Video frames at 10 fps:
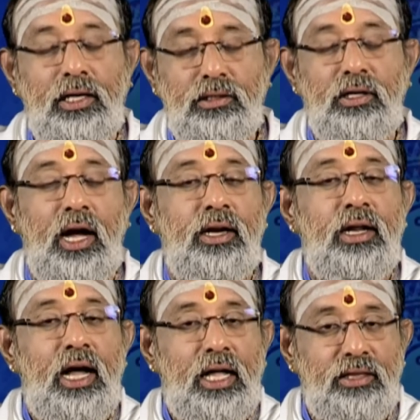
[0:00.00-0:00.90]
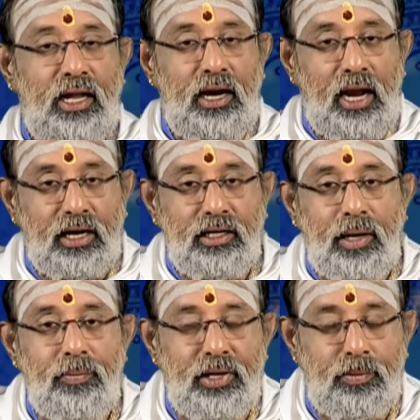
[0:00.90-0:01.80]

அதுதான் அந்த லக்னம்